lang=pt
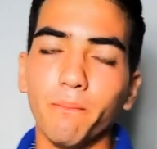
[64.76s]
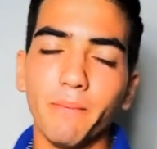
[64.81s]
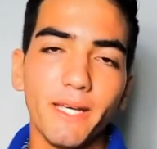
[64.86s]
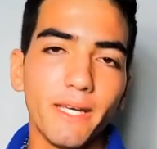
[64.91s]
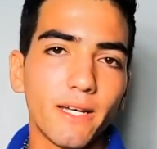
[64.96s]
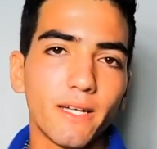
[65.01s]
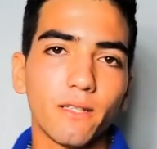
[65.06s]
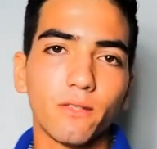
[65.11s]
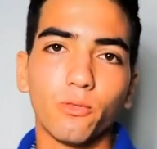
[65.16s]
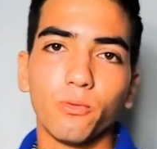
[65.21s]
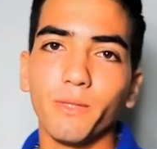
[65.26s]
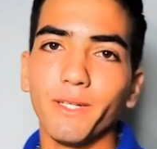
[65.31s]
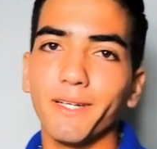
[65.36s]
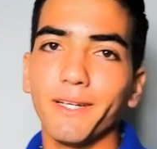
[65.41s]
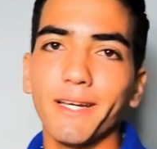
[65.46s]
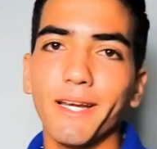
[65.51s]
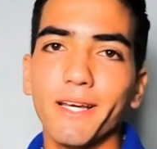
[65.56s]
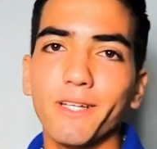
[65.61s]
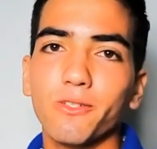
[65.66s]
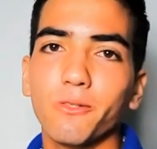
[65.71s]
meia do
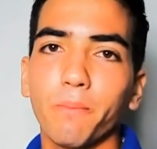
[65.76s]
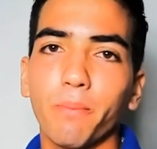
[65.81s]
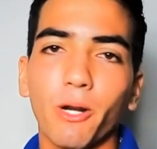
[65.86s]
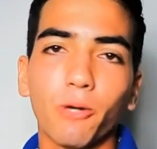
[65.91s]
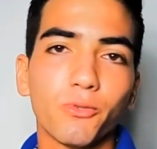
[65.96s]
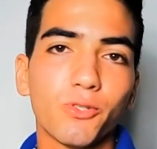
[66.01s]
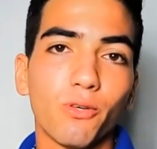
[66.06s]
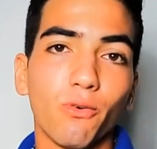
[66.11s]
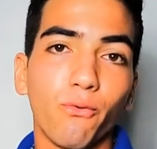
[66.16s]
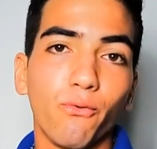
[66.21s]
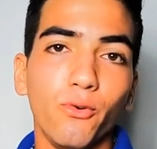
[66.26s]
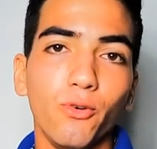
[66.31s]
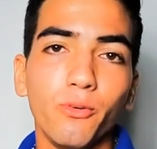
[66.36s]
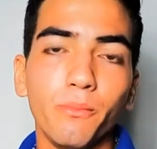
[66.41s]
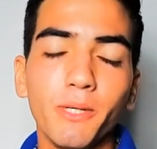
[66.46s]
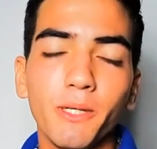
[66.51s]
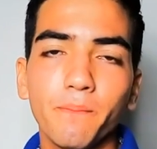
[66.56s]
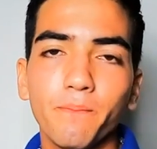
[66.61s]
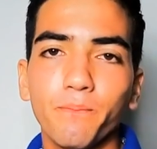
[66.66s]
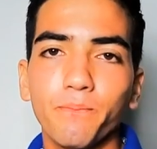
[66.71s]
ingresso para o seu
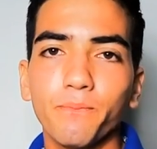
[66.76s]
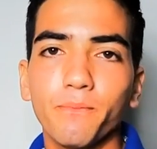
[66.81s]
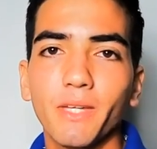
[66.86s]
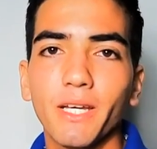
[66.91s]
filme.